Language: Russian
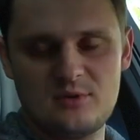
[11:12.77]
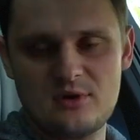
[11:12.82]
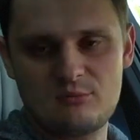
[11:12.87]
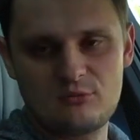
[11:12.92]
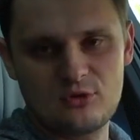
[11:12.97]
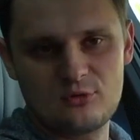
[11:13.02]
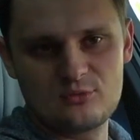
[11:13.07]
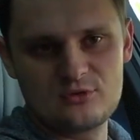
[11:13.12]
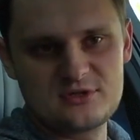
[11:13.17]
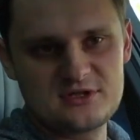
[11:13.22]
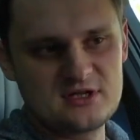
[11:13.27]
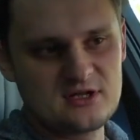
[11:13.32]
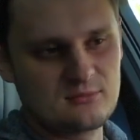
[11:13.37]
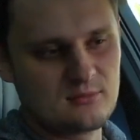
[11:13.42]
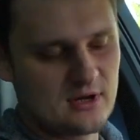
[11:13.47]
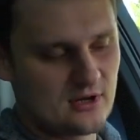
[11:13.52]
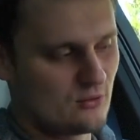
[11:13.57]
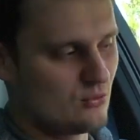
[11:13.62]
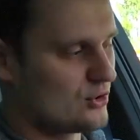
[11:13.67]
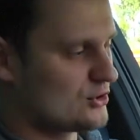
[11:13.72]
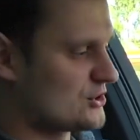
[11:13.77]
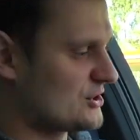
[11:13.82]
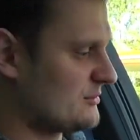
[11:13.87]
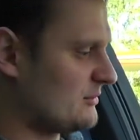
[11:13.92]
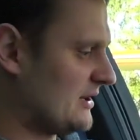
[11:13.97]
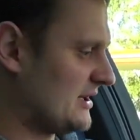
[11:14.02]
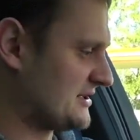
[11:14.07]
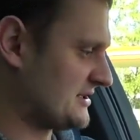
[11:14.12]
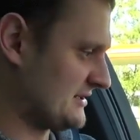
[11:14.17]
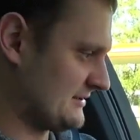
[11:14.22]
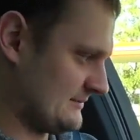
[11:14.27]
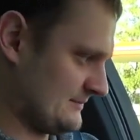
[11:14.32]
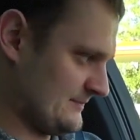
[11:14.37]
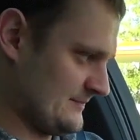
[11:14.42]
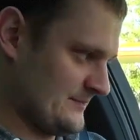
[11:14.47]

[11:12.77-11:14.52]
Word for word: по-моему, сил, могло ошибаться